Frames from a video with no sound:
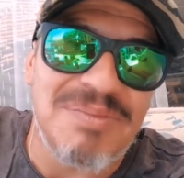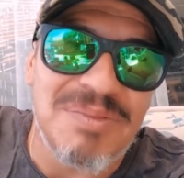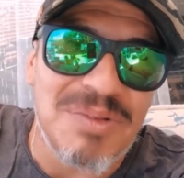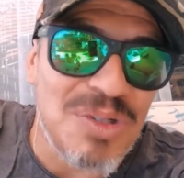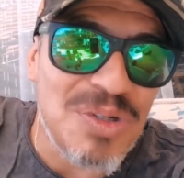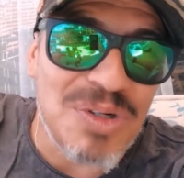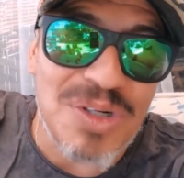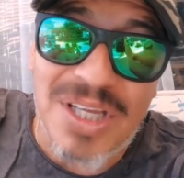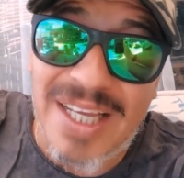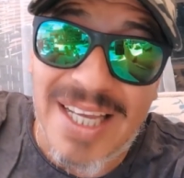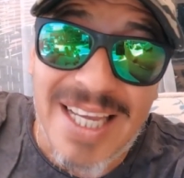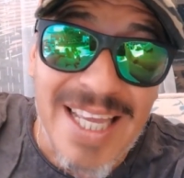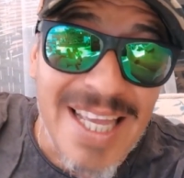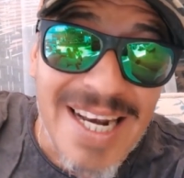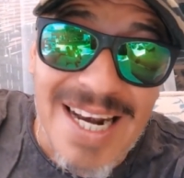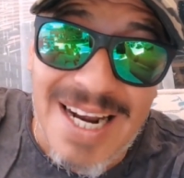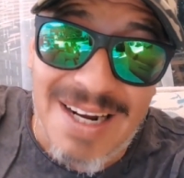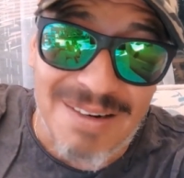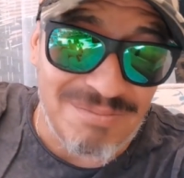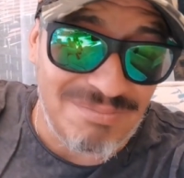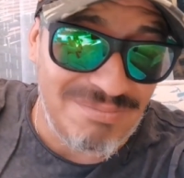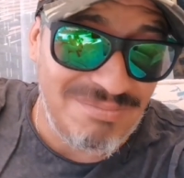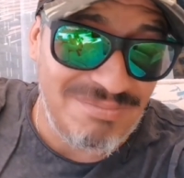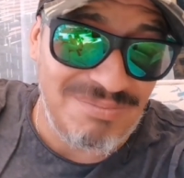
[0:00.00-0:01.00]
lo que
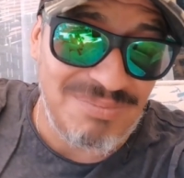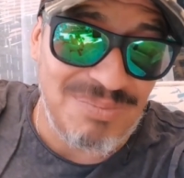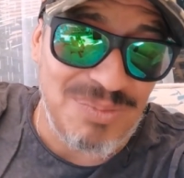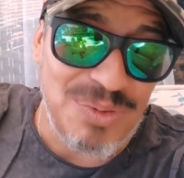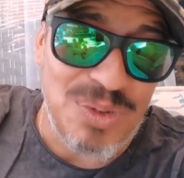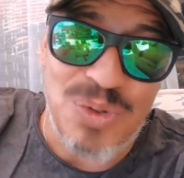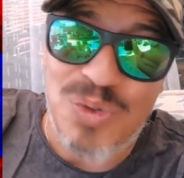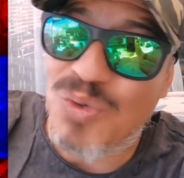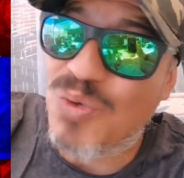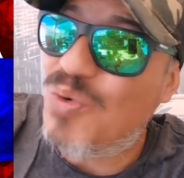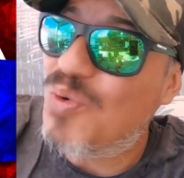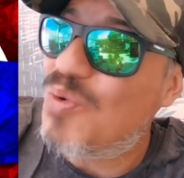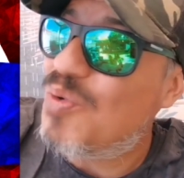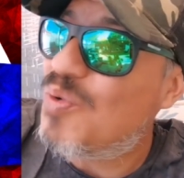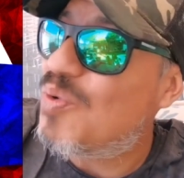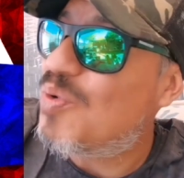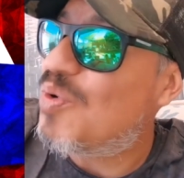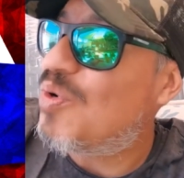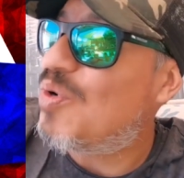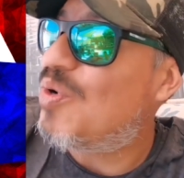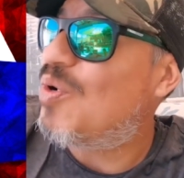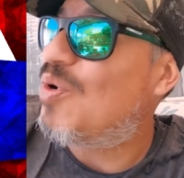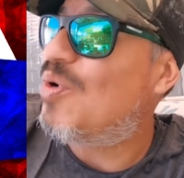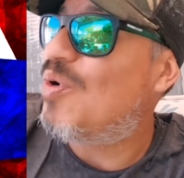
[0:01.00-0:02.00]
quiera,
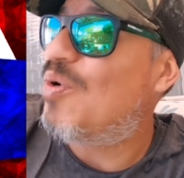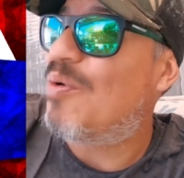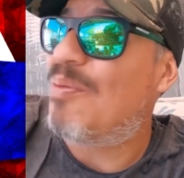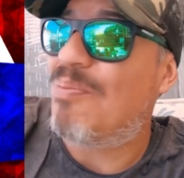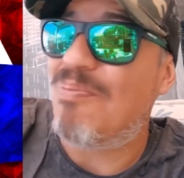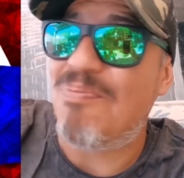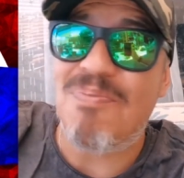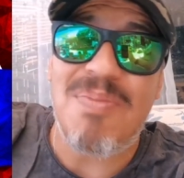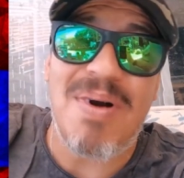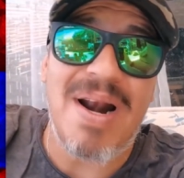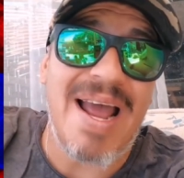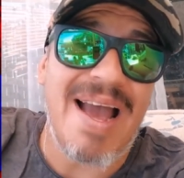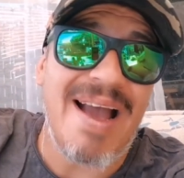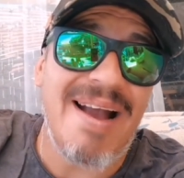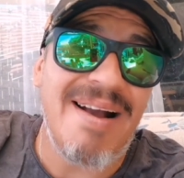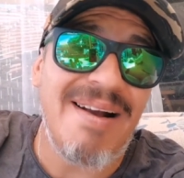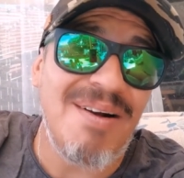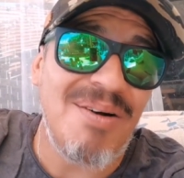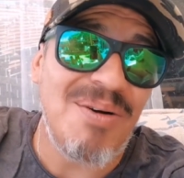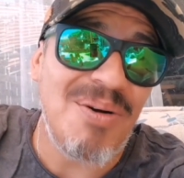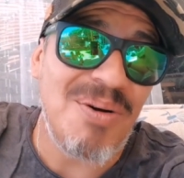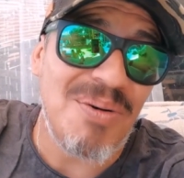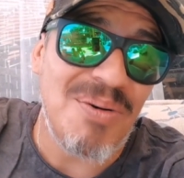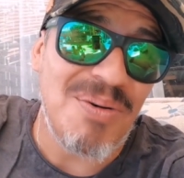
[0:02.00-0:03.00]
nulo, en
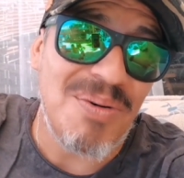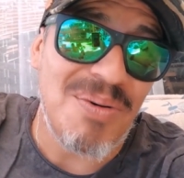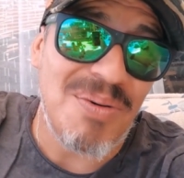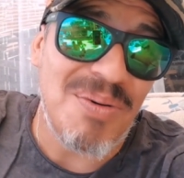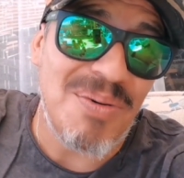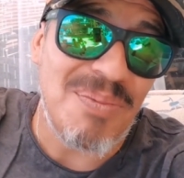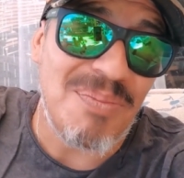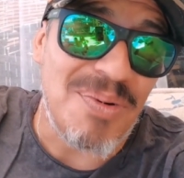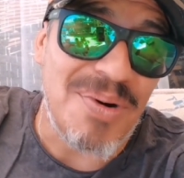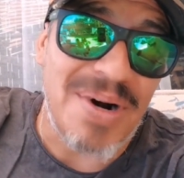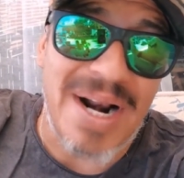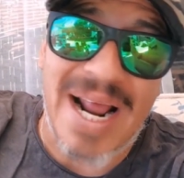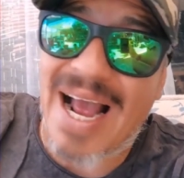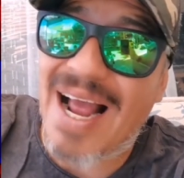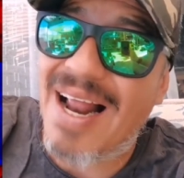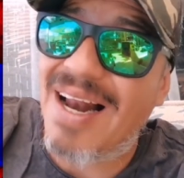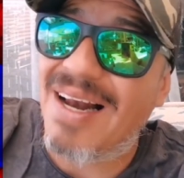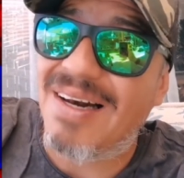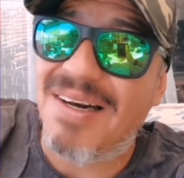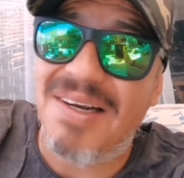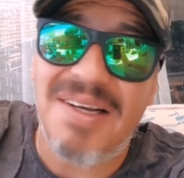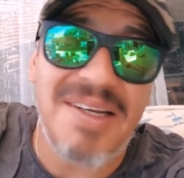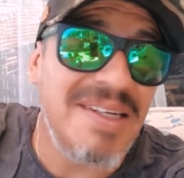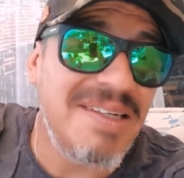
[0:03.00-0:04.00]
blanco, por
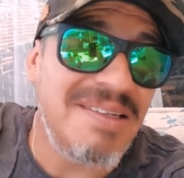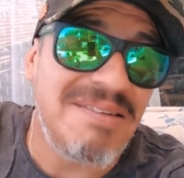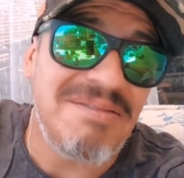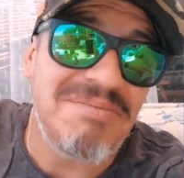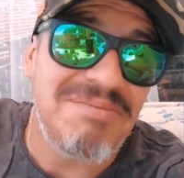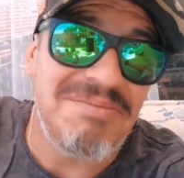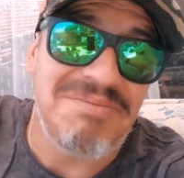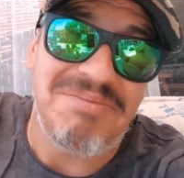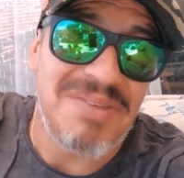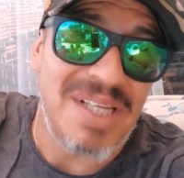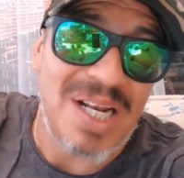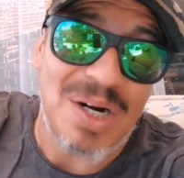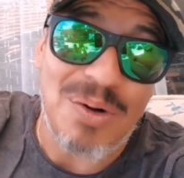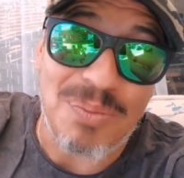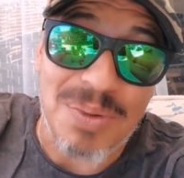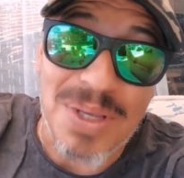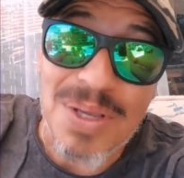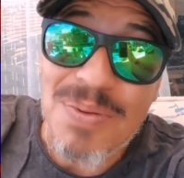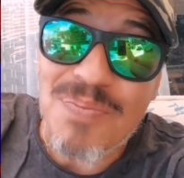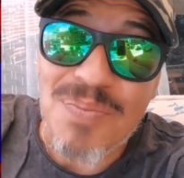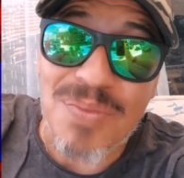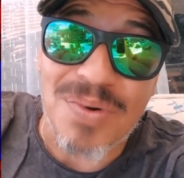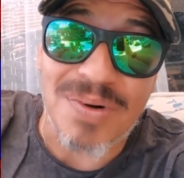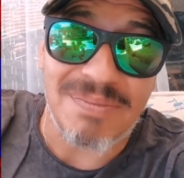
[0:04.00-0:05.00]
alguien, da lo
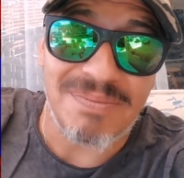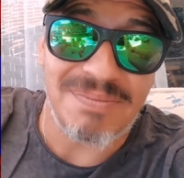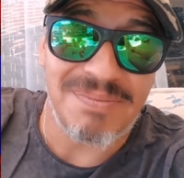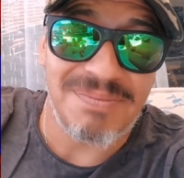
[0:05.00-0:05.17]
mismo.